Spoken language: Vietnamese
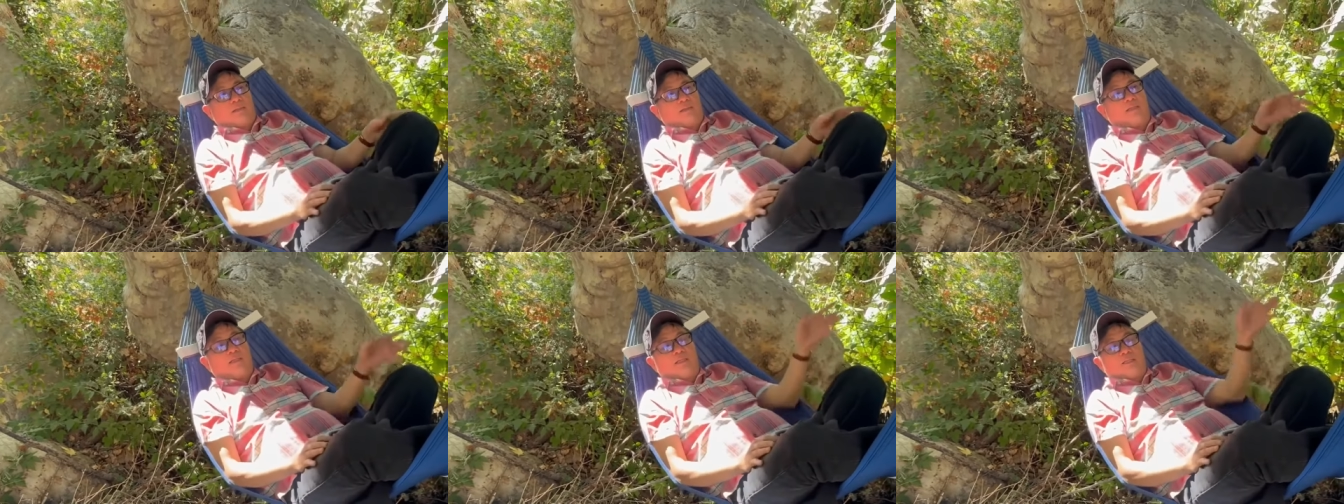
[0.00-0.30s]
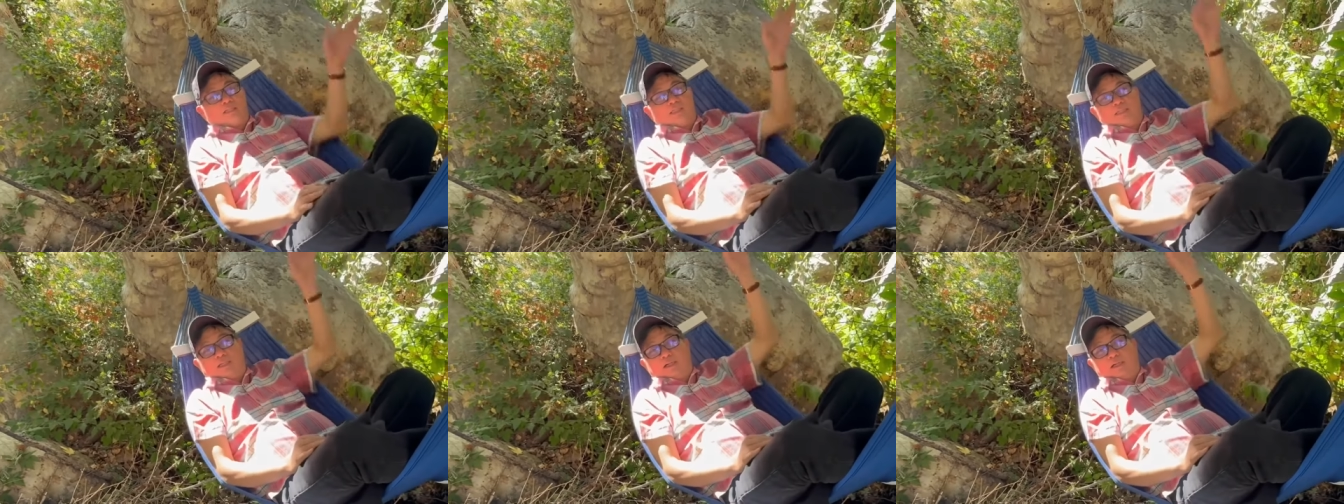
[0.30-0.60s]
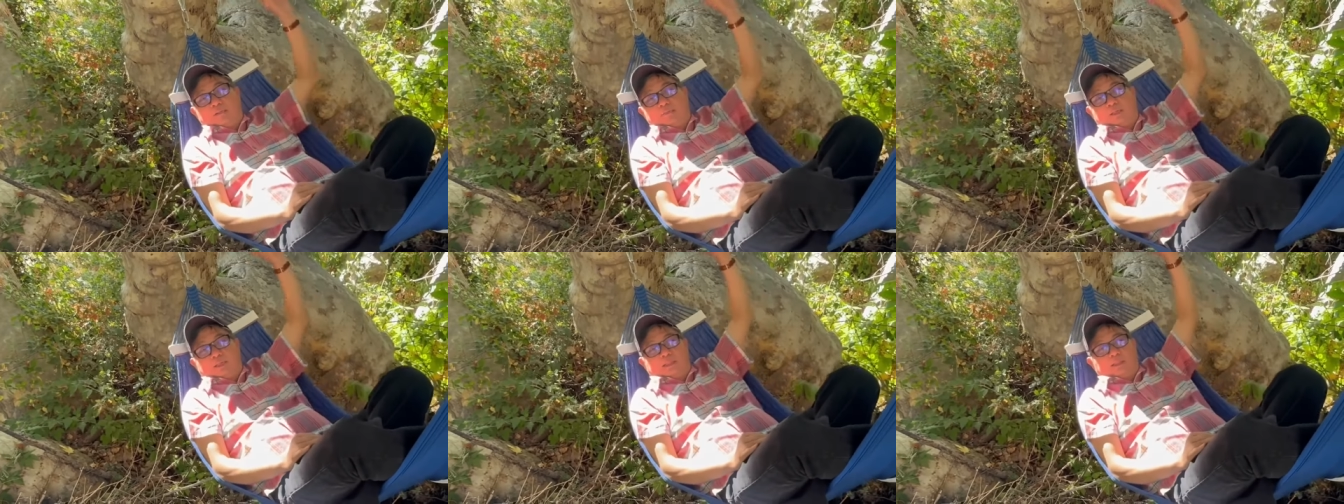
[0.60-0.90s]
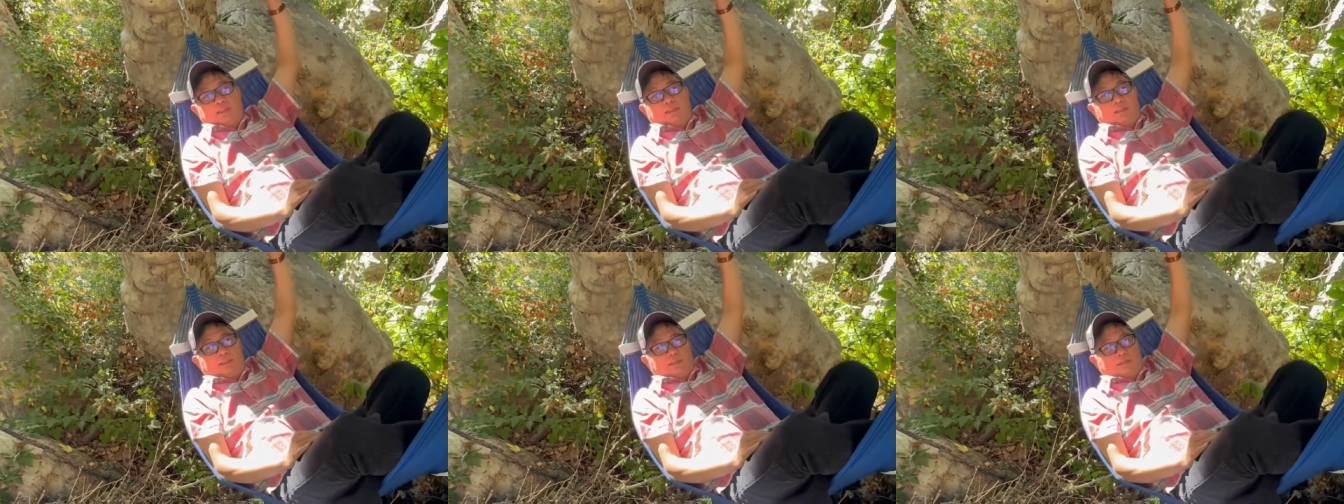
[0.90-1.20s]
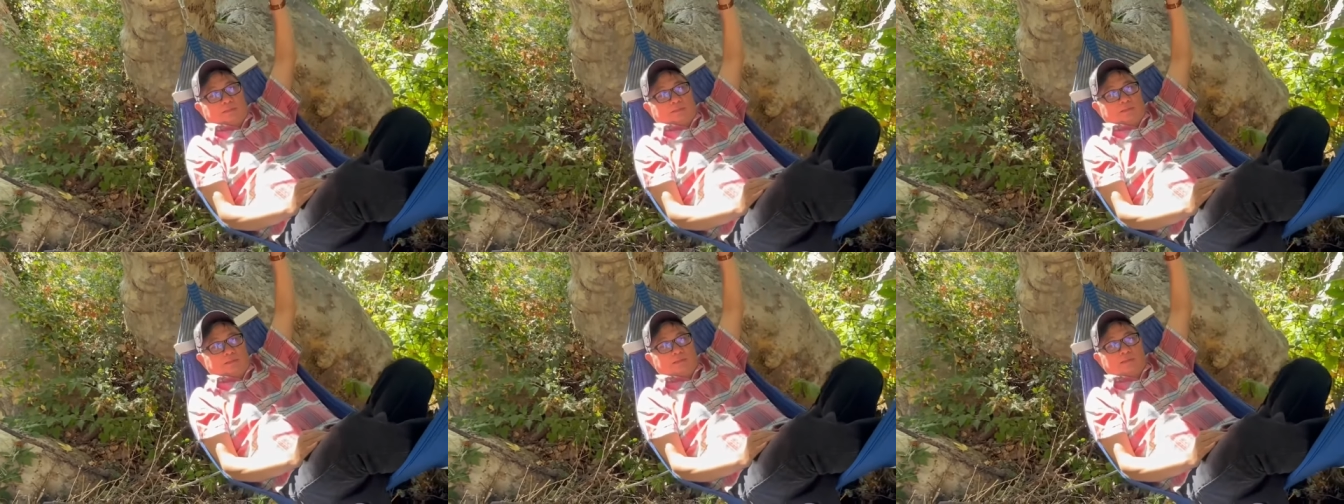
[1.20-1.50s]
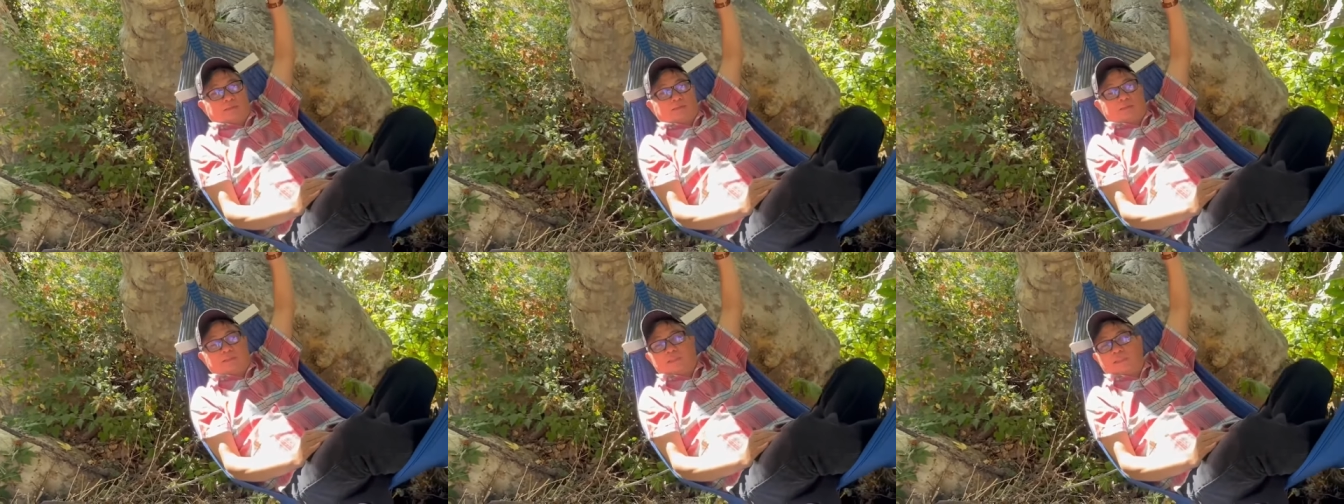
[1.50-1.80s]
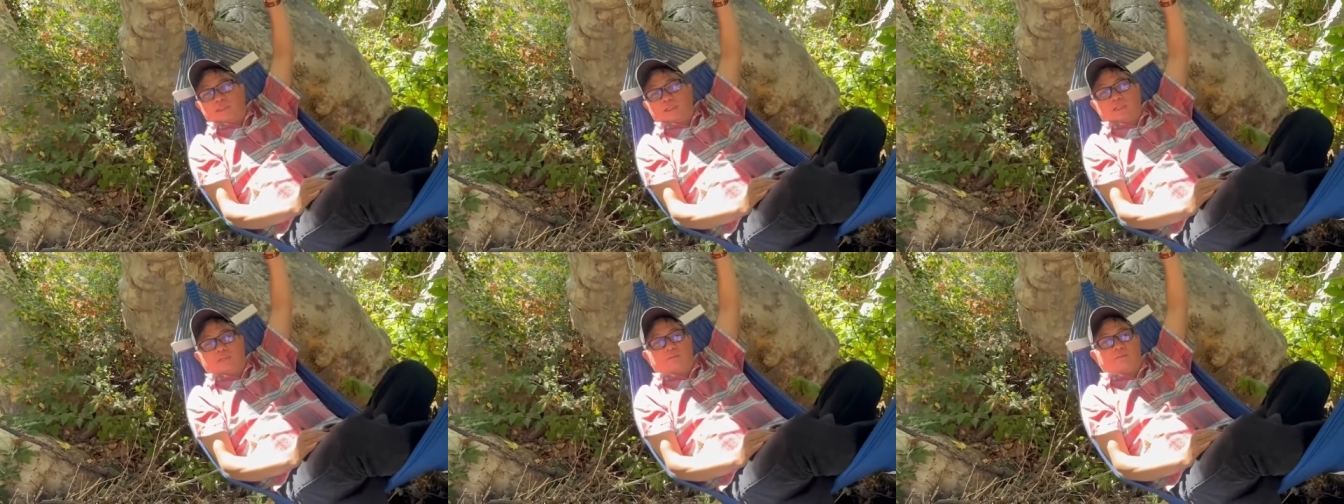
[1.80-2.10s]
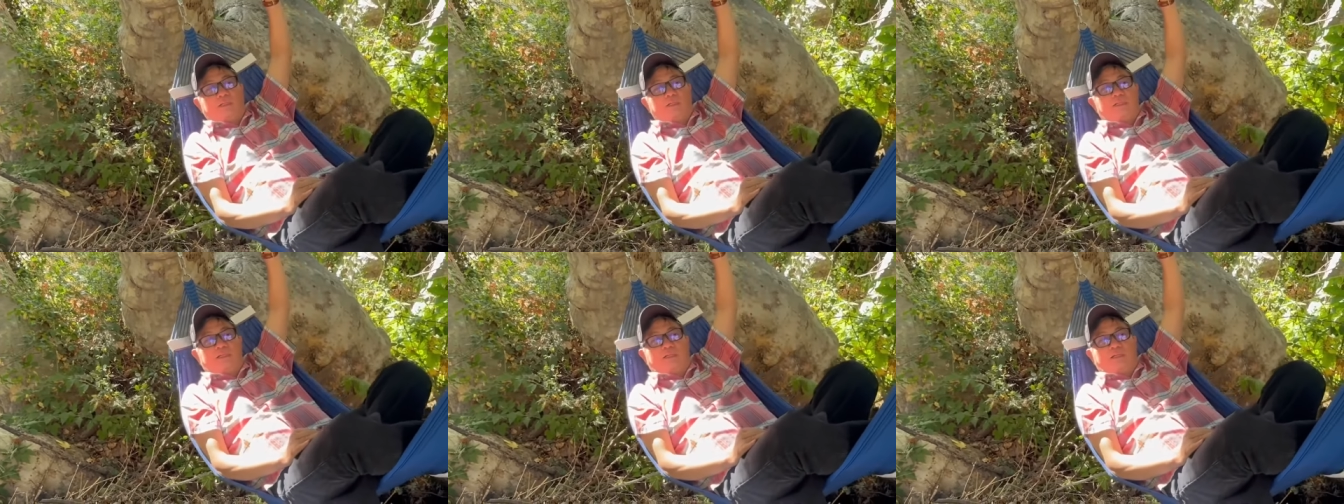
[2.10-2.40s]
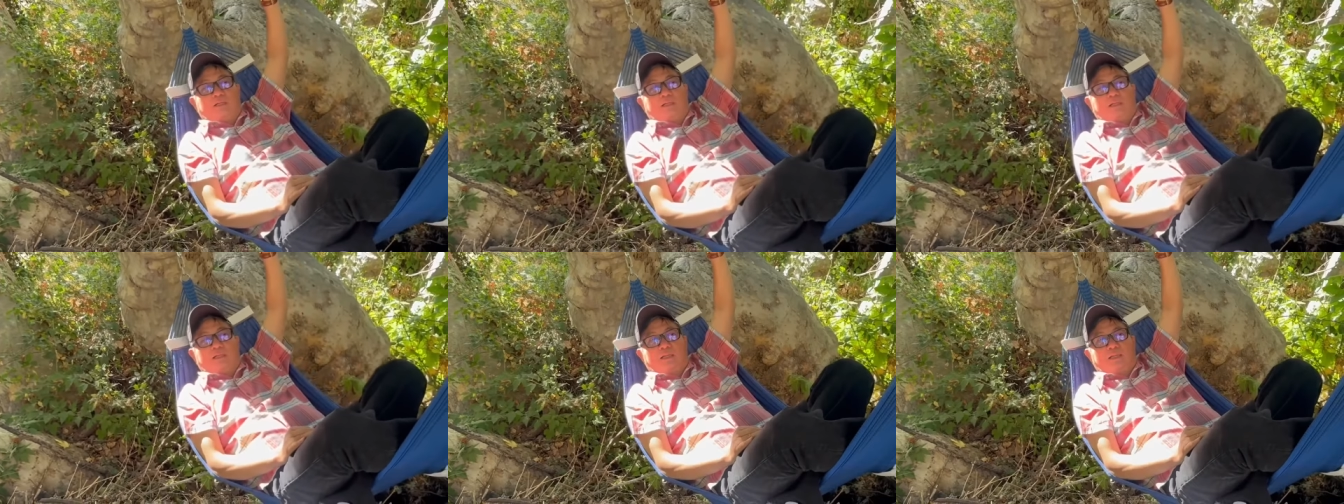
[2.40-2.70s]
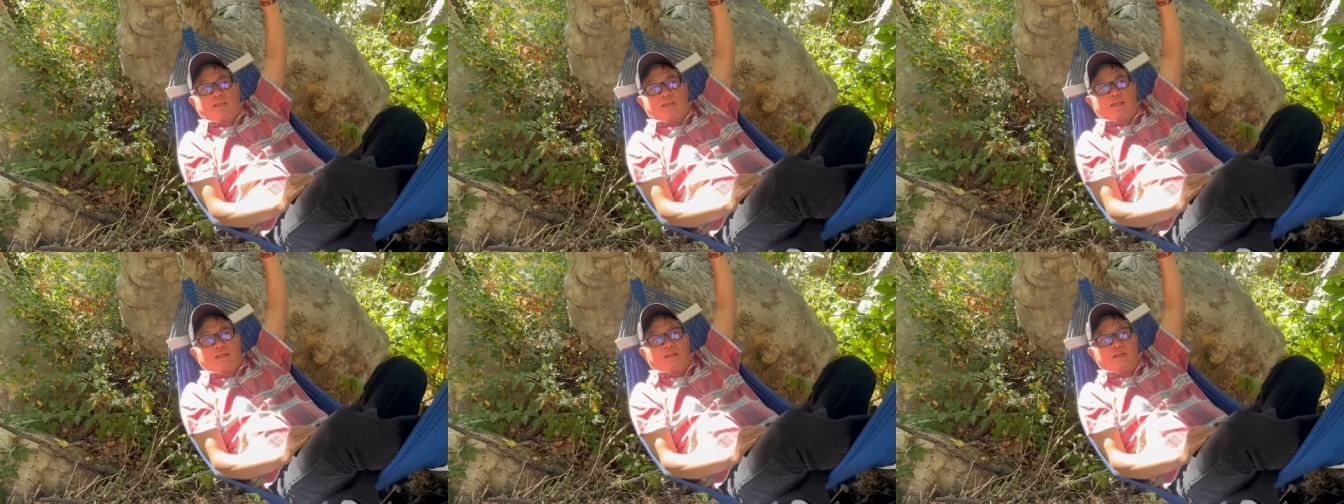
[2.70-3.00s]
đó là chuyện rất là bình thường cái nó không có gì gọi là